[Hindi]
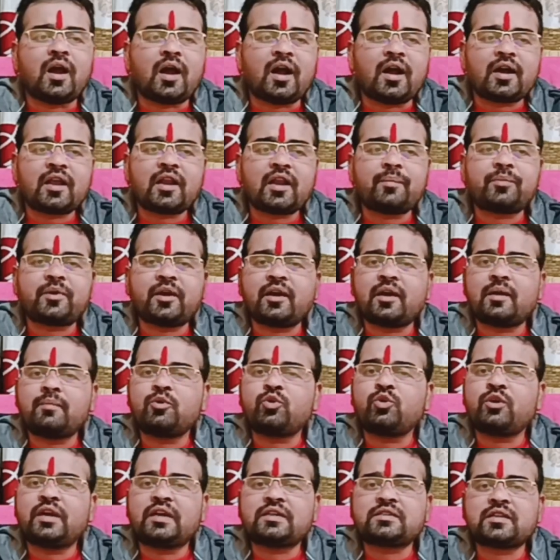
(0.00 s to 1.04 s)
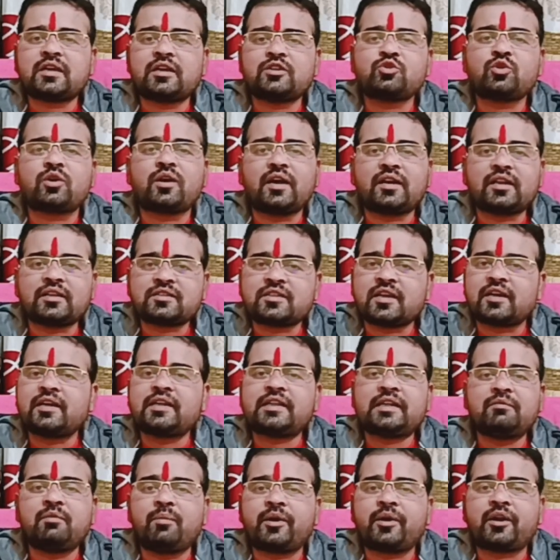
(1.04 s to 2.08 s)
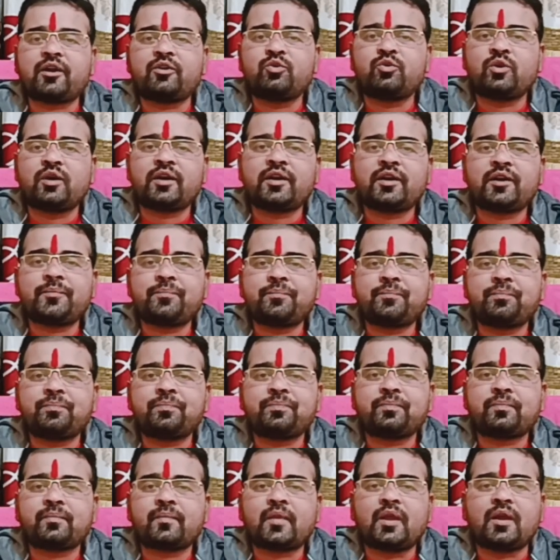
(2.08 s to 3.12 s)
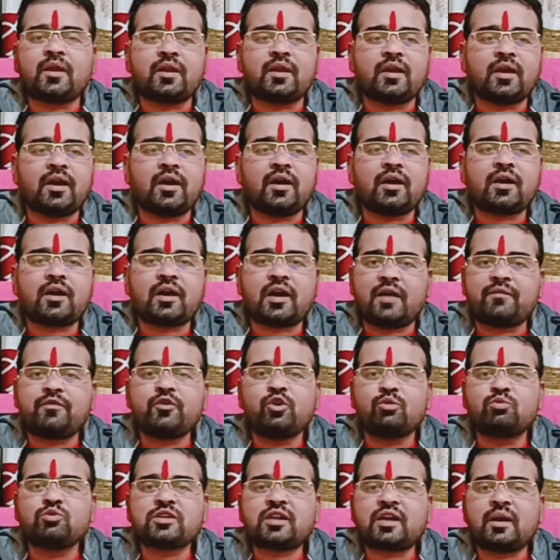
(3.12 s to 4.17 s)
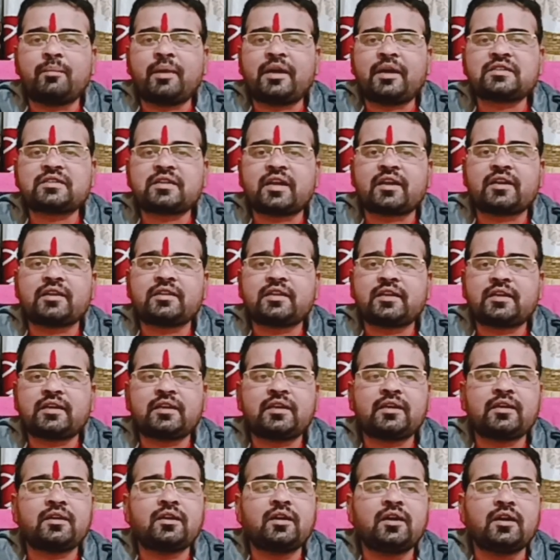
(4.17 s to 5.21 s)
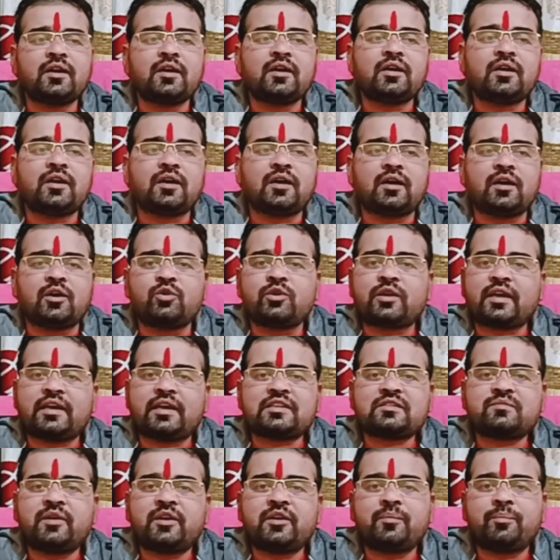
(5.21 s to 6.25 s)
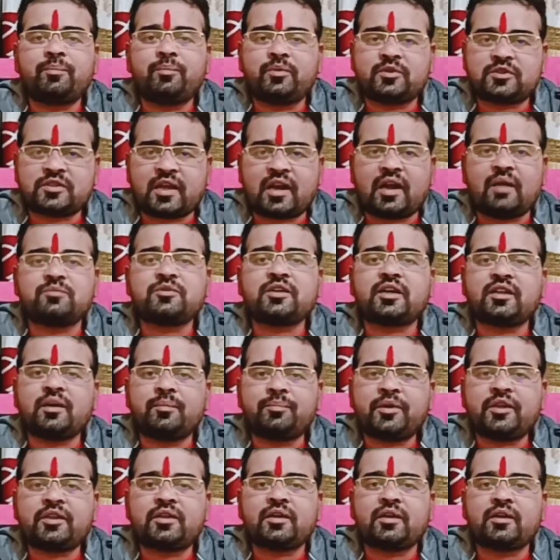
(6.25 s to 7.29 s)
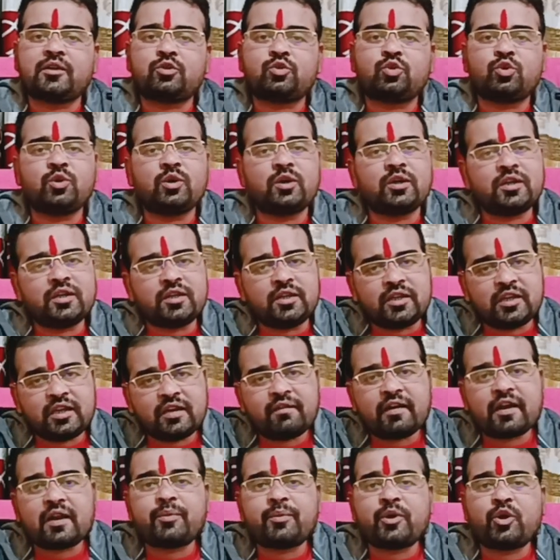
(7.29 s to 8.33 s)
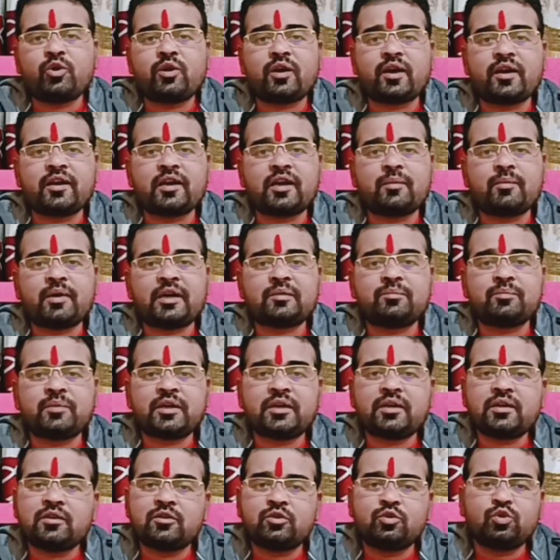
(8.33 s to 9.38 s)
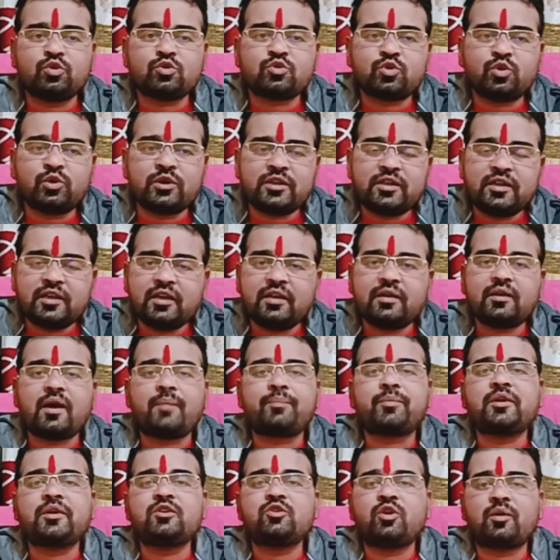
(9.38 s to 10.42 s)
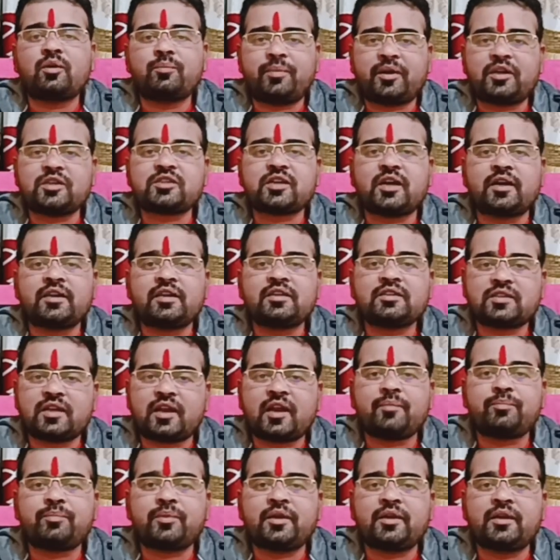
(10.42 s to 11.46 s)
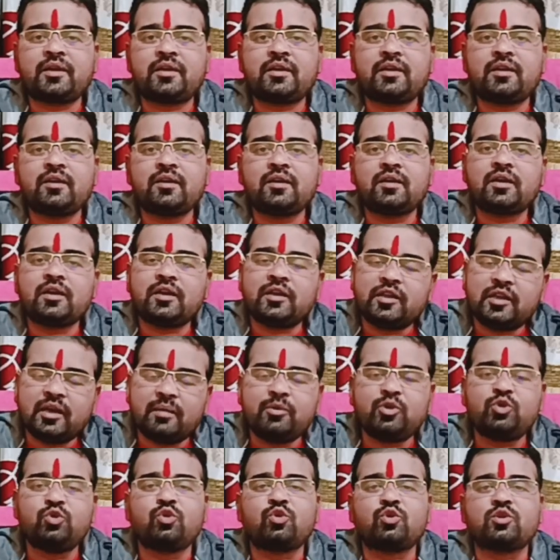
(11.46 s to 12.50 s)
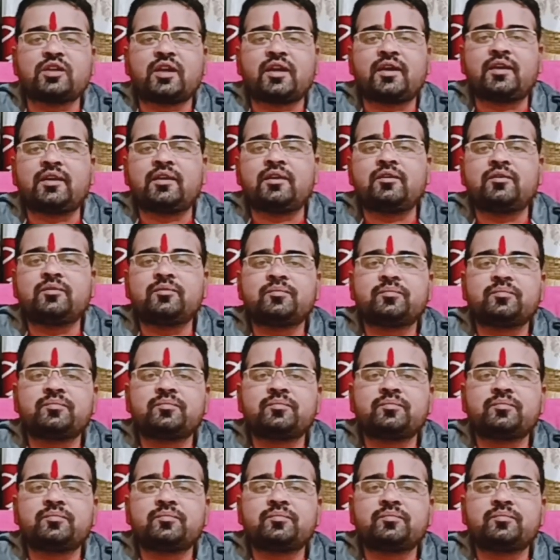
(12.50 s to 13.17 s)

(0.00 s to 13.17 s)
अगर आपके घर में कोई ऐसा है जो गलत संगीति में पड़ा हुआ है या काफी लोग मुझे कमेंट्स कर रहे थे कि उनके हस्बैंड शराब ज्यादा पीते हैं तो ये वाला प्रयोग करने के बाद में दोस्तों ये आपकी जो परेशानी है शराब पीने की ये भी दूर हो जाएगी